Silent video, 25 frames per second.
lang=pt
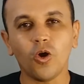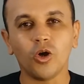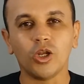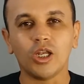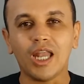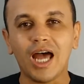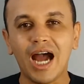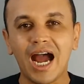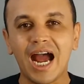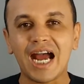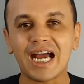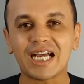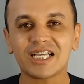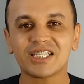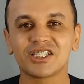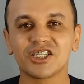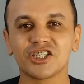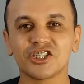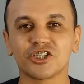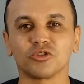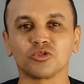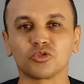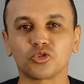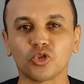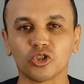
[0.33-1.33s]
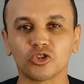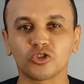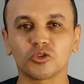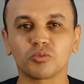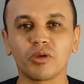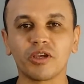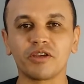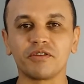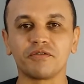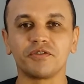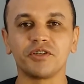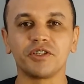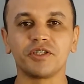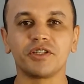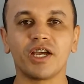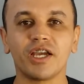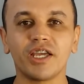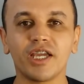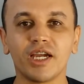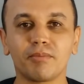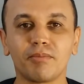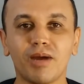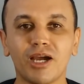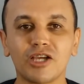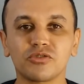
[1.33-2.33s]
Olá, sejam todos bem-vindos
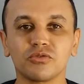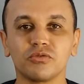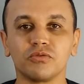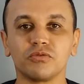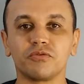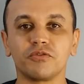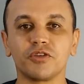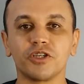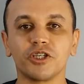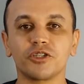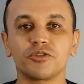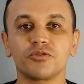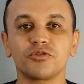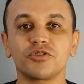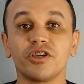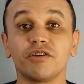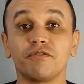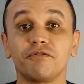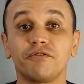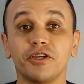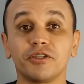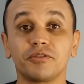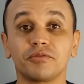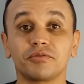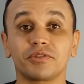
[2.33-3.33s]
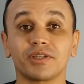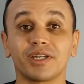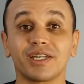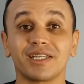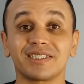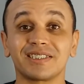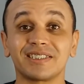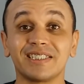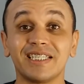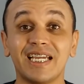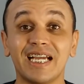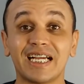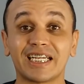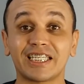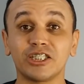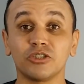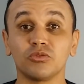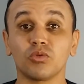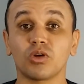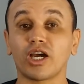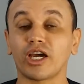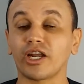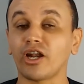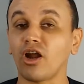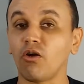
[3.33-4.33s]
aí a mais um vídeo de efeito 3D aqui
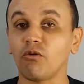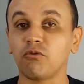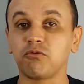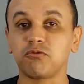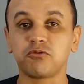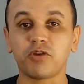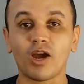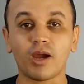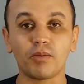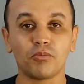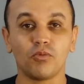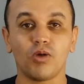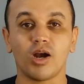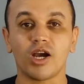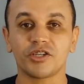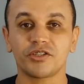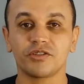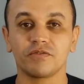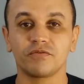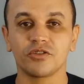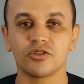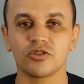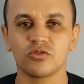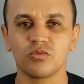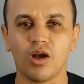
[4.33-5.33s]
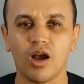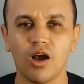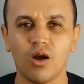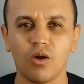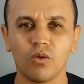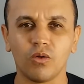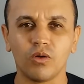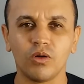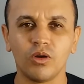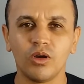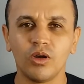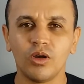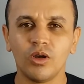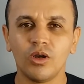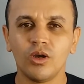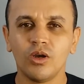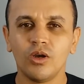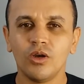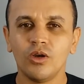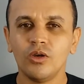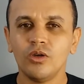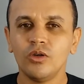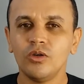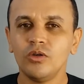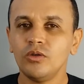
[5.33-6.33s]
no canal Fábio Arte Visual.
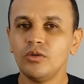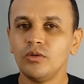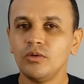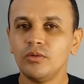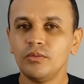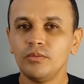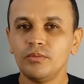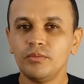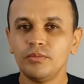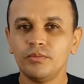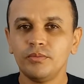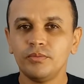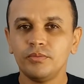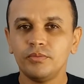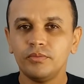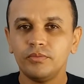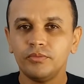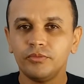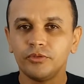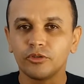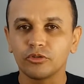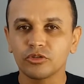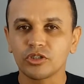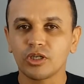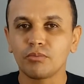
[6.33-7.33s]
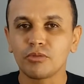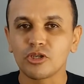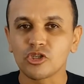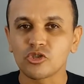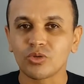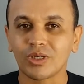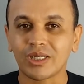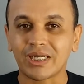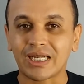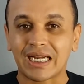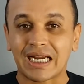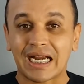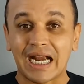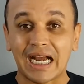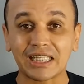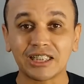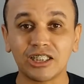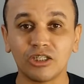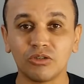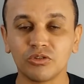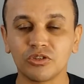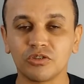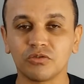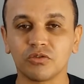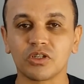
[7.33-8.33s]
Deus abençoe
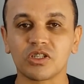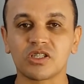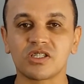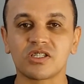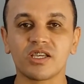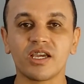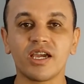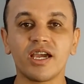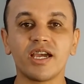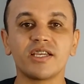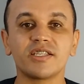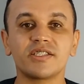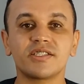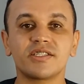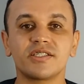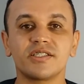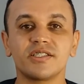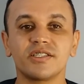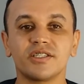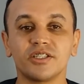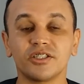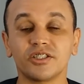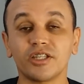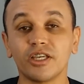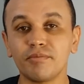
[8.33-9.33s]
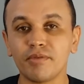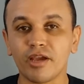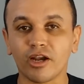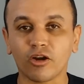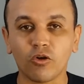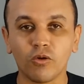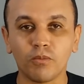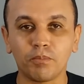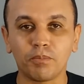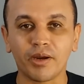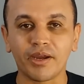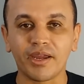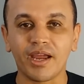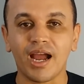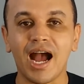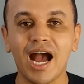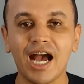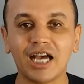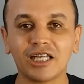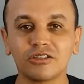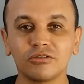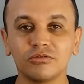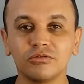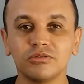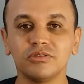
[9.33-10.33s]
cada um de vocês que tem me
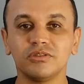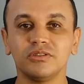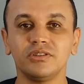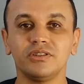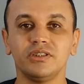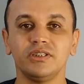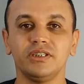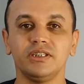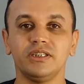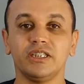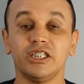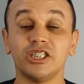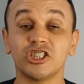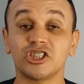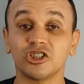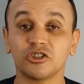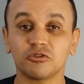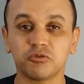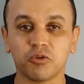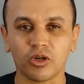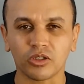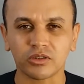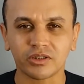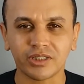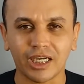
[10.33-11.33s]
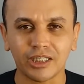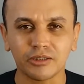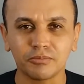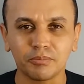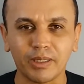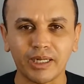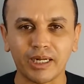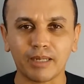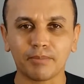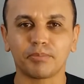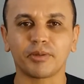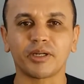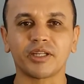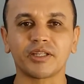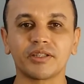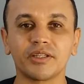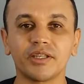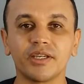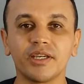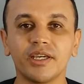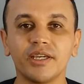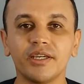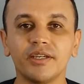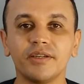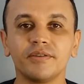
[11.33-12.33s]
acompanhado, tem se esforçado para
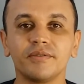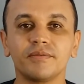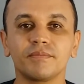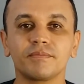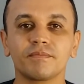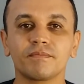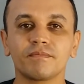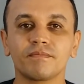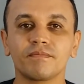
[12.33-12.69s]
aprender.